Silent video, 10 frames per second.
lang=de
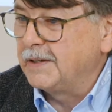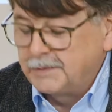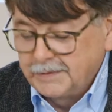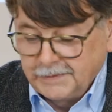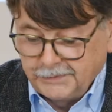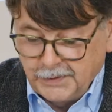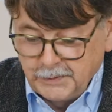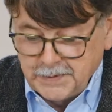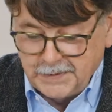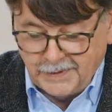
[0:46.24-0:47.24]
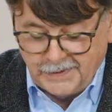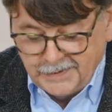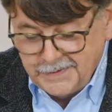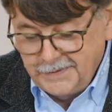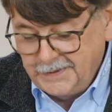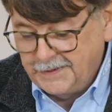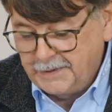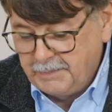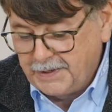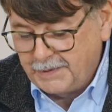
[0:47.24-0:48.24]
auch dem Verlust einer
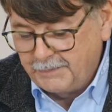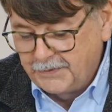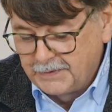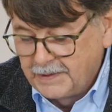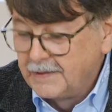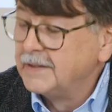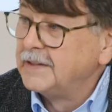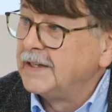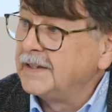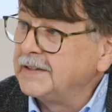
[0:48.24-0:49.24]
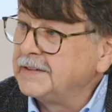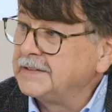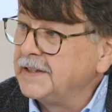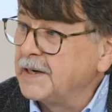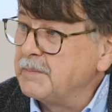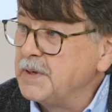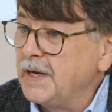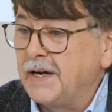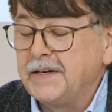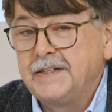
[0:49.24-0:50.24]
sicheren Bekämpfung äh, der
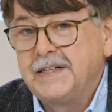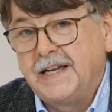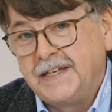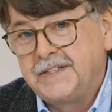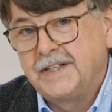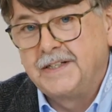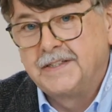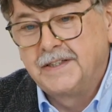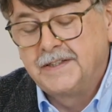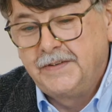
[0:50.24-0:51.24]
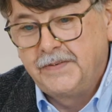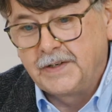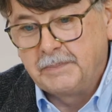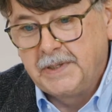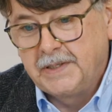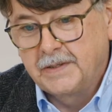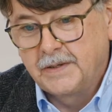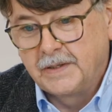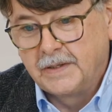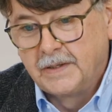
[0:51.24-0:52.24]
Ramularien eine echte Alternative anbieten
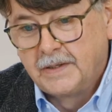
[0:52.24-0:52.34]
können.